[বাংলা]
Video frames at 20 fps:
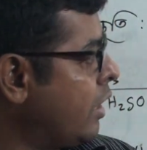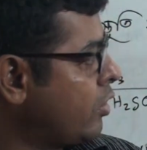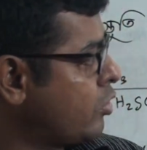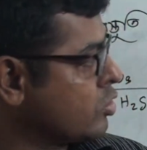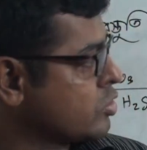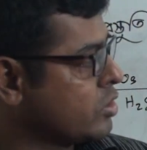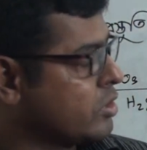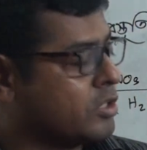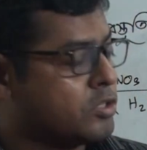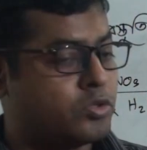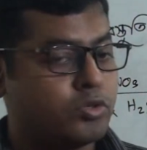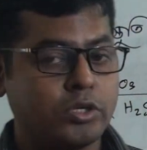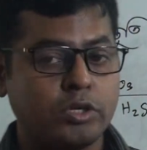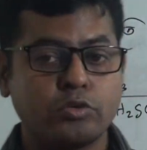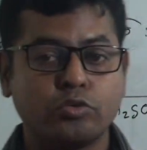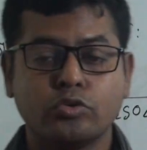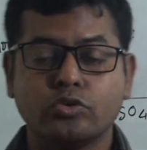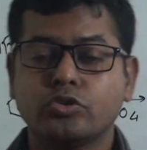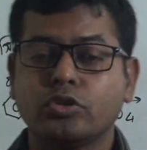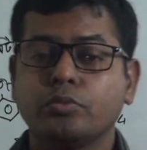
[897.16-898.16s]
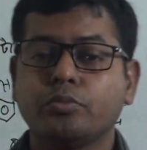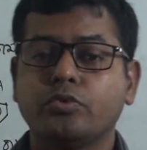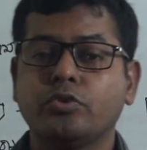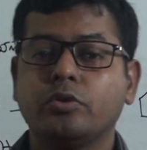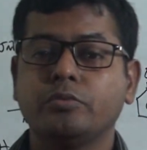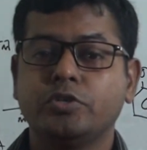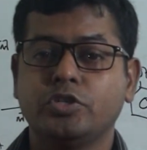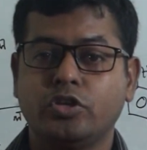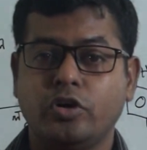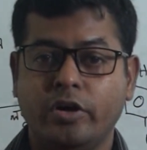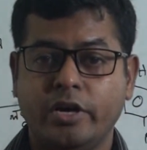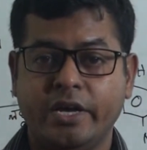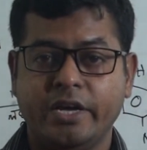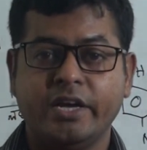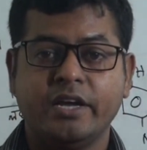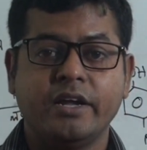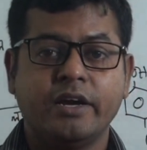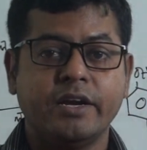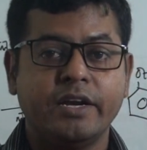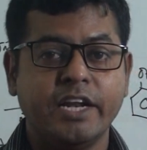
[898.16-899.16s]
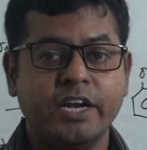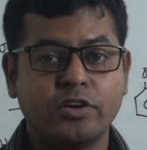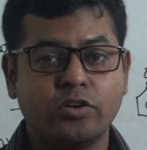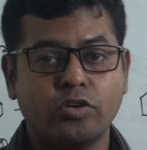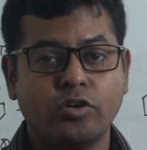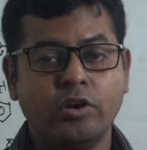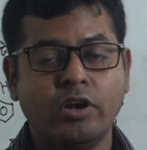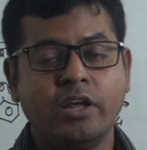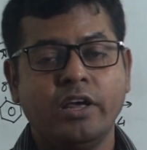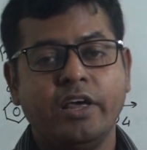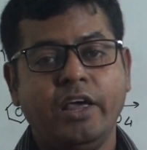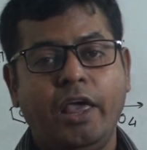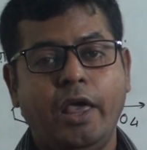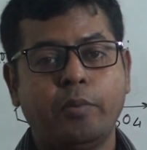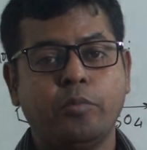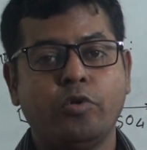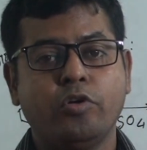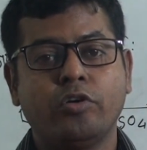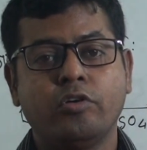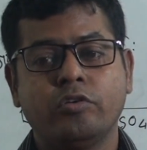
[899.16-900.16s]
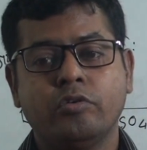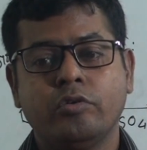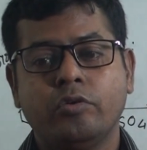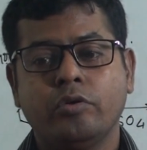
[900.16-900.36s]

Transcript: রসায়নের দুটো গুরুত্বপূর্ণ বিষয় ডেটল এবং